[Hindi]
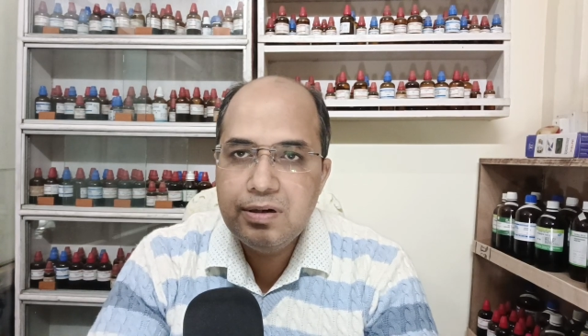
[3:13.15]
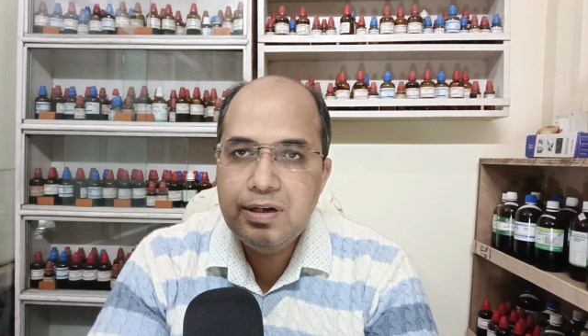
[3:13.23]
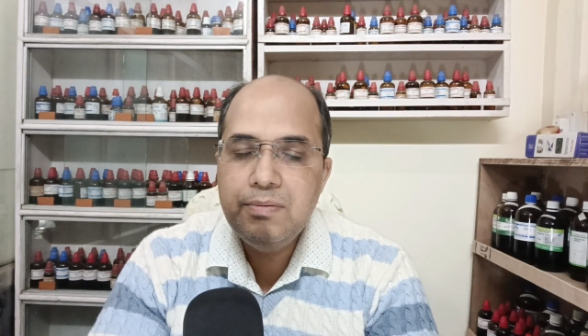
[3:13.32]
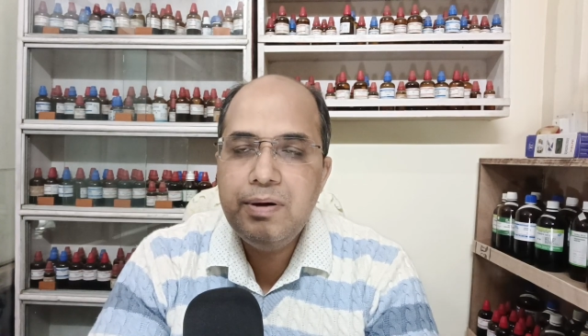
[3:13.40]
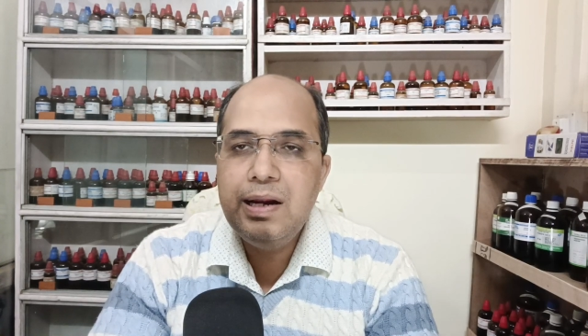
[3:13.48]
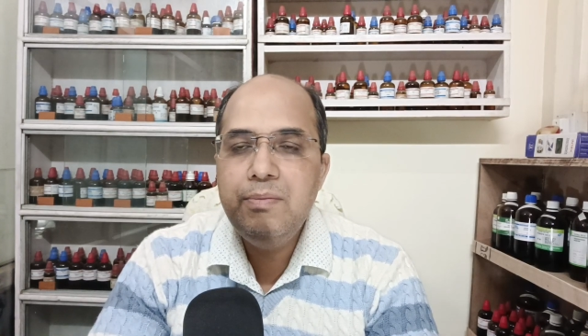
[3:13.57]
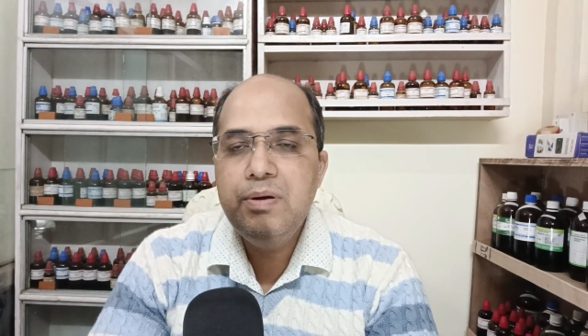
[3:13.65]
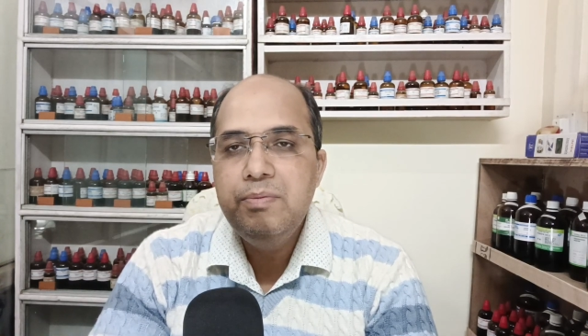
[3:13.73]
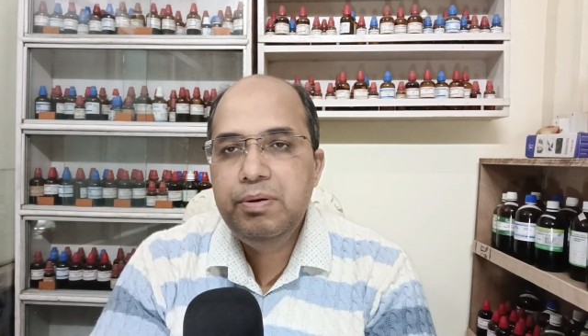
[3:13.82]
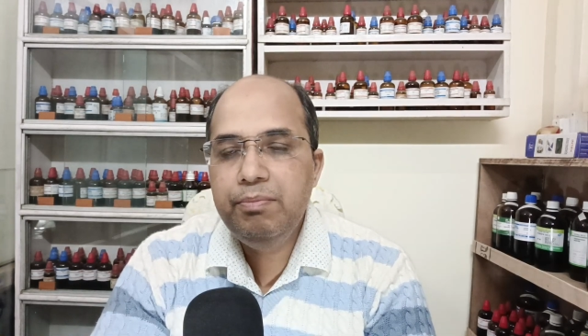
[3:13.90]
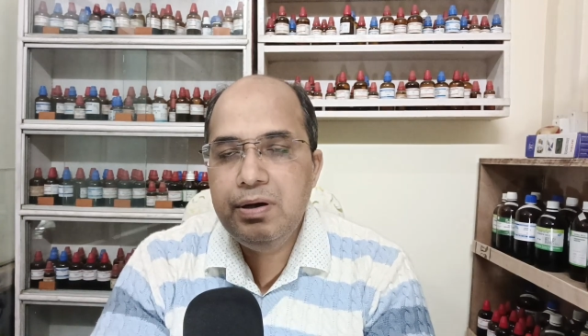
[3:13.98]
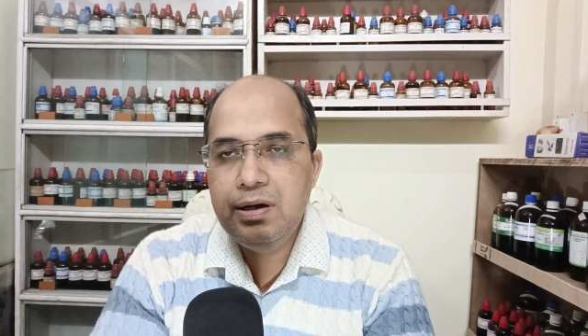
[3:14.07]
के बारे में
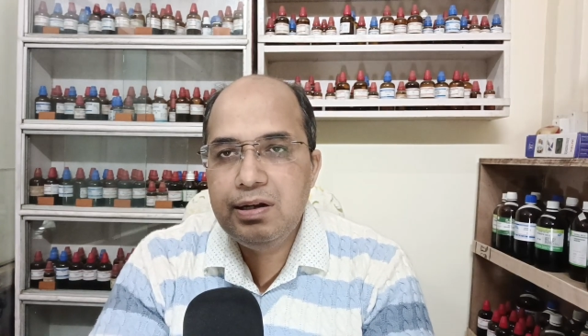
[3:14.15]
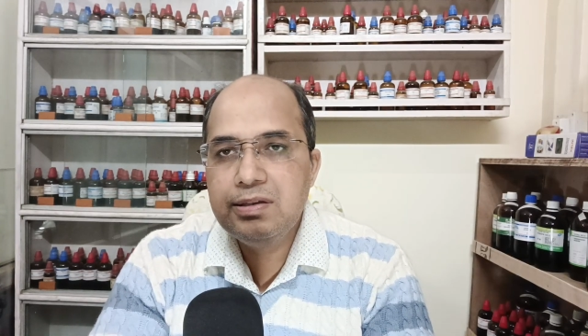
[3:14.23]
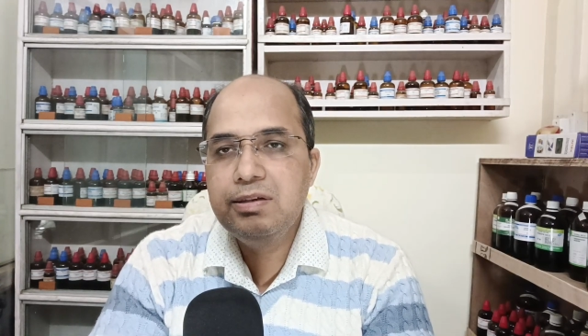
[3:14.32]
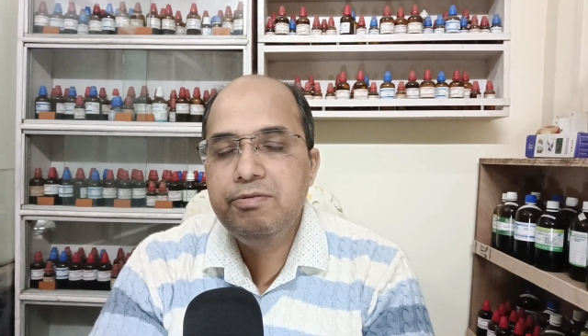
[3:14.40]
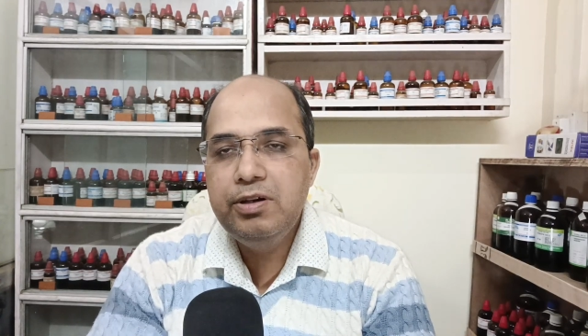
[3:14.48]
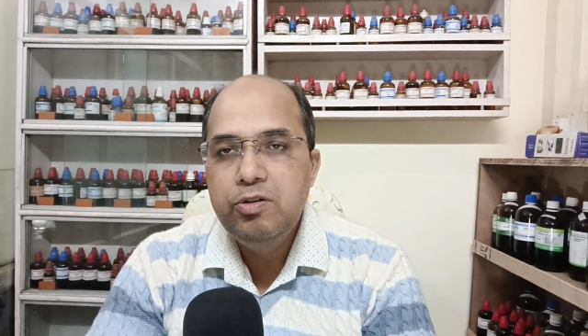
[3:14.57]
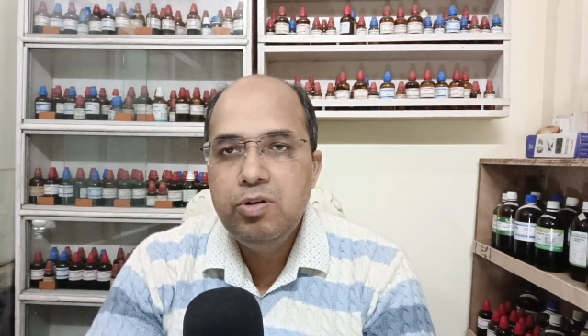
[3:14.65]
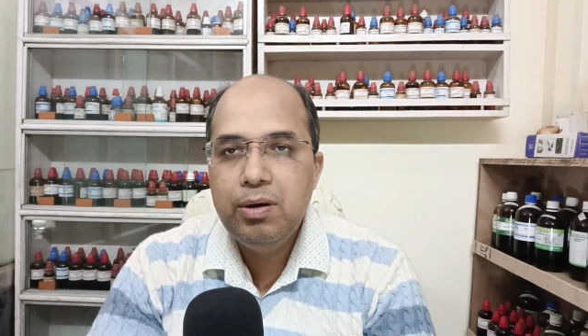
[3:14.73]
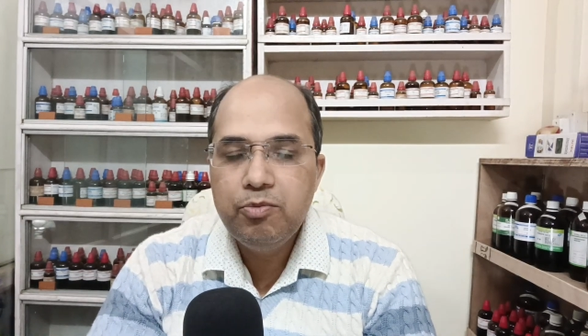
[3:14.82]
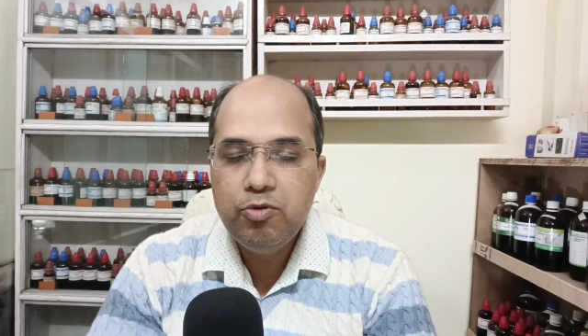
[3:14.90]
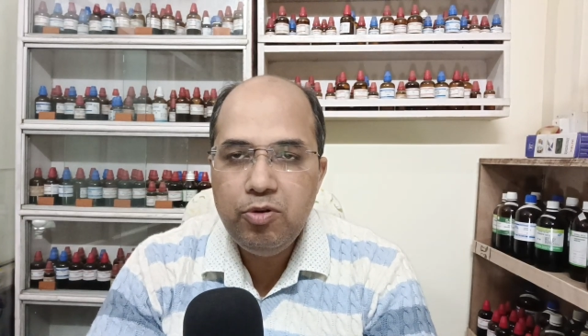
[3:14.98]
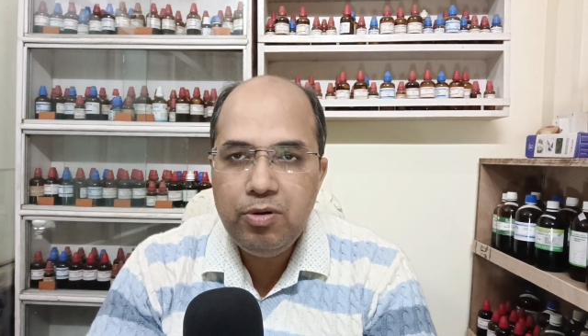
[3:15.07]
भी मैं अलग से वीडियो
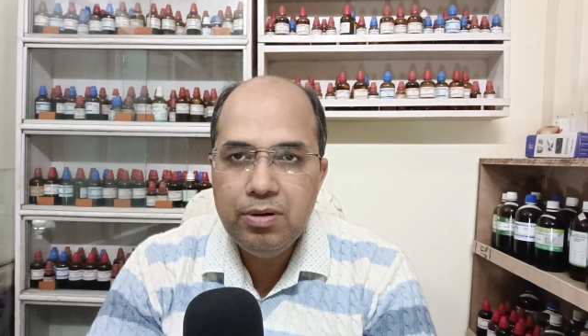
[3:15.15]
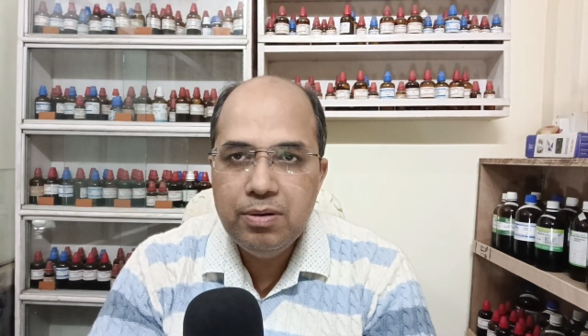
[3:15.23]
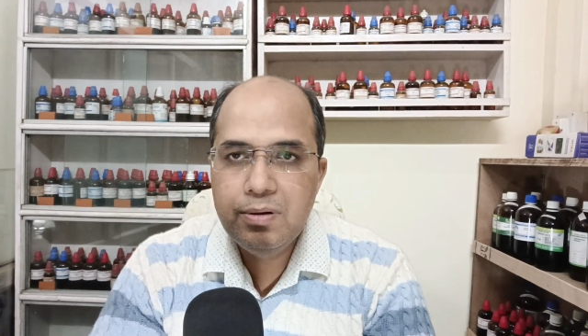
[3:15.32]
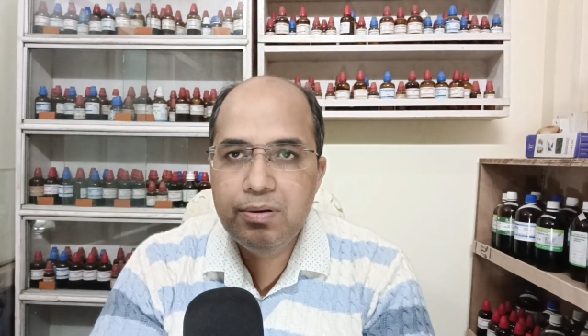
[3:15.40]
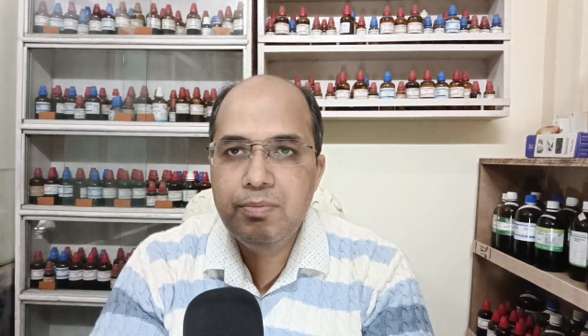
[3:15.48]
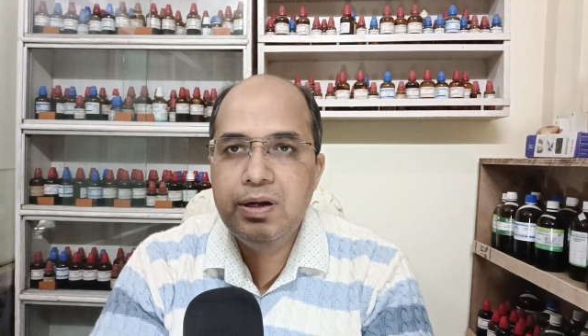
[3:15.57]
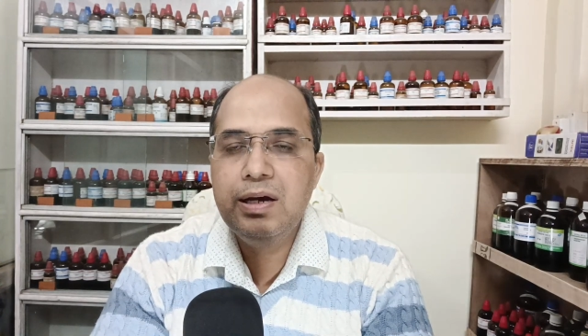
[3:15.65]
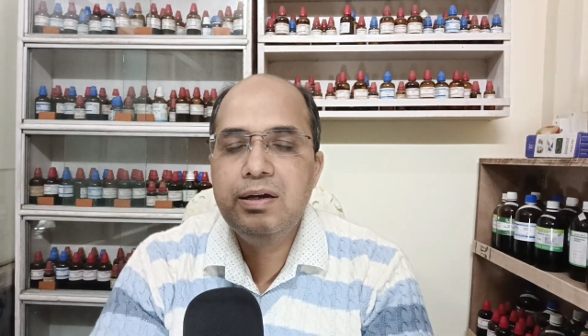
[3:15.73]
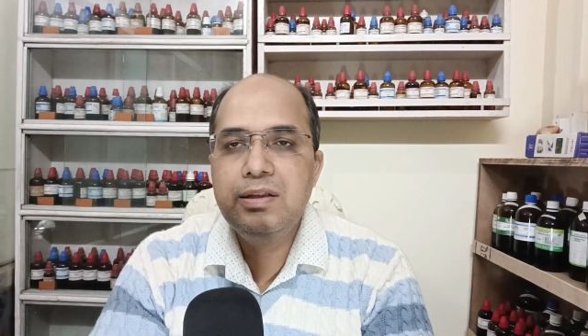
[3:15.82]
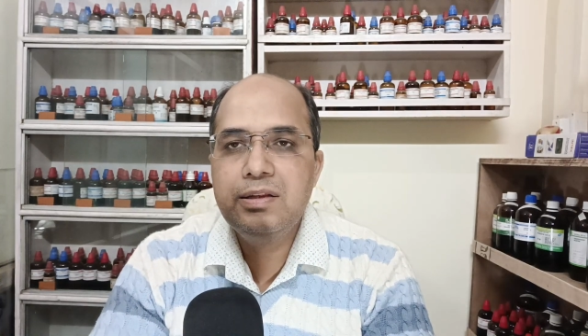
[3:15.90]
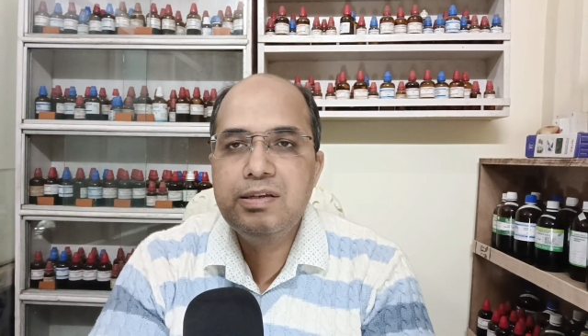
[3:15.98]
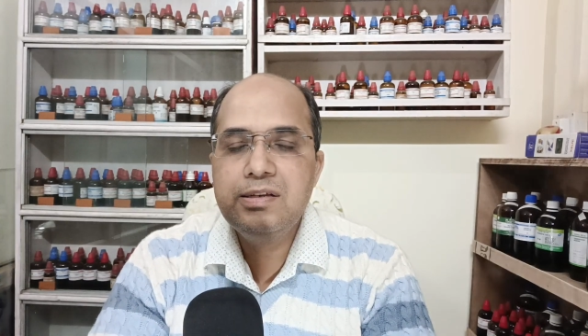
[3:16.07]
आपको बना
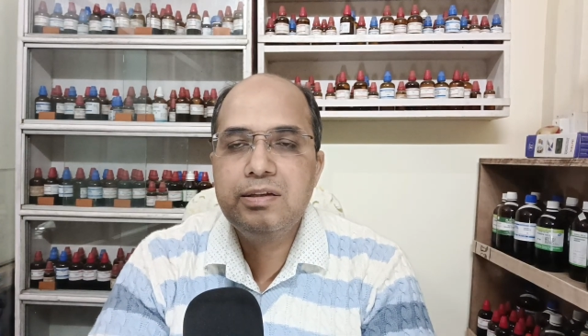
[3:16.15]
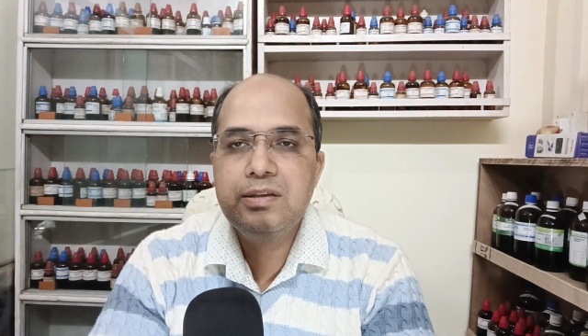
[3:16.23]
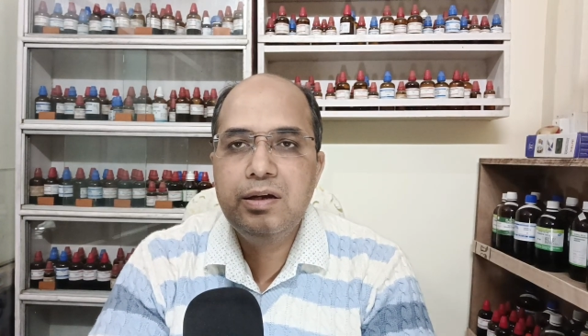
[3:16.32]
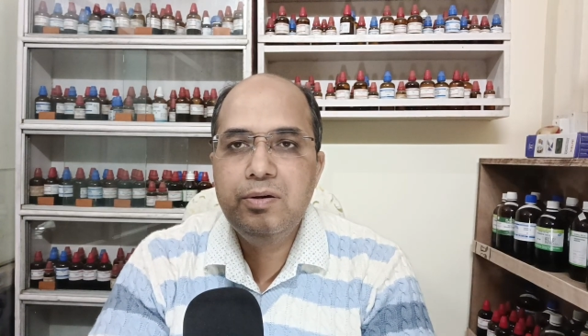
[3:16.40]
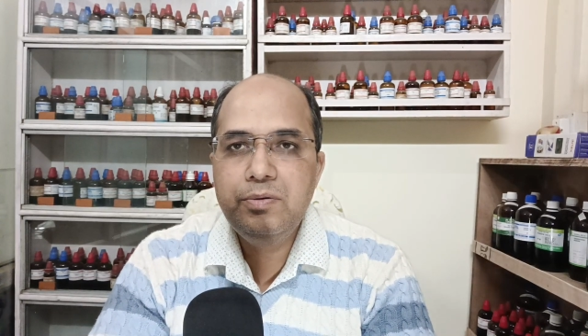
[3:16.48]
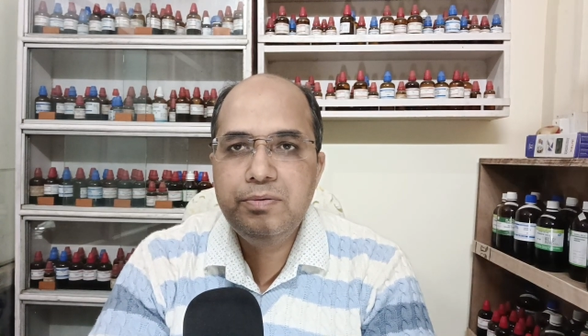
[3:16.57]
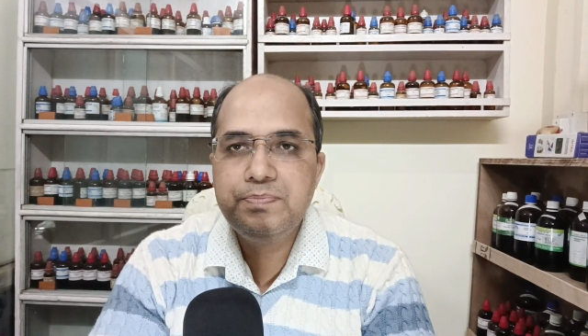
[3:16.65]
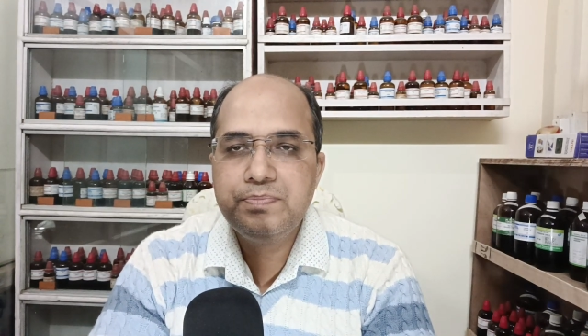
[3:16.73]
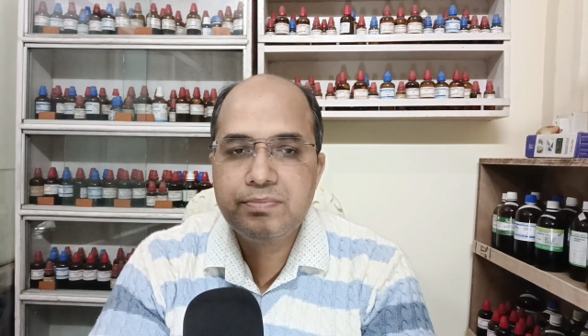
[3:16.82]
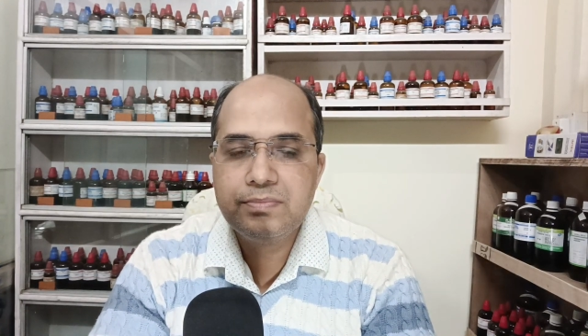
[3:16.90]
के दे सकता हूँ